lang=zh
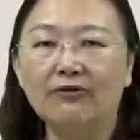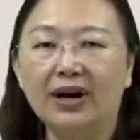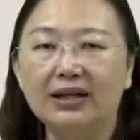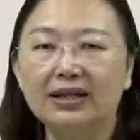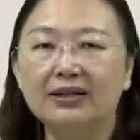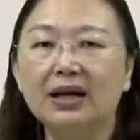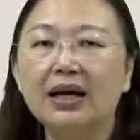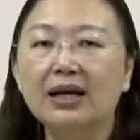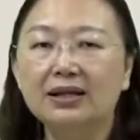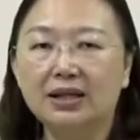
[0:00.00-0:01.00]
法人
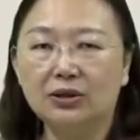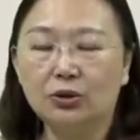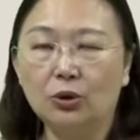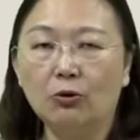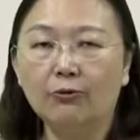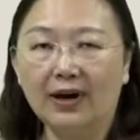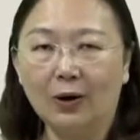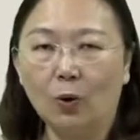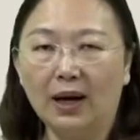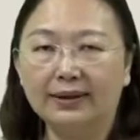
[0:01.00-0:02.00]
请求返
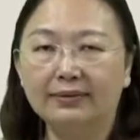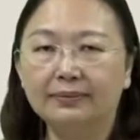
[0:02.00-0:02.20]
还？